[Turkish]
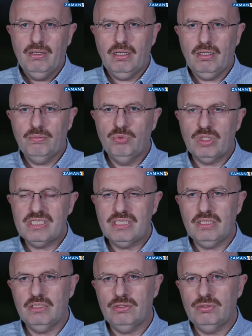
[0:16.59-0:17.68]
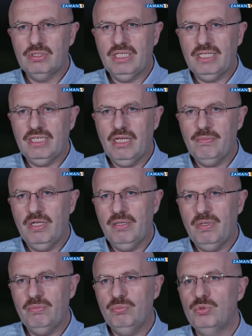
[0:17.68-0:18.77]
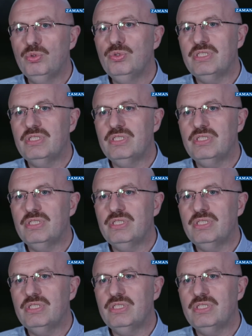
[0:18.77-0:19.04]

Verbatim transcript: E, burası Türkiye'nin hemen hemen bütün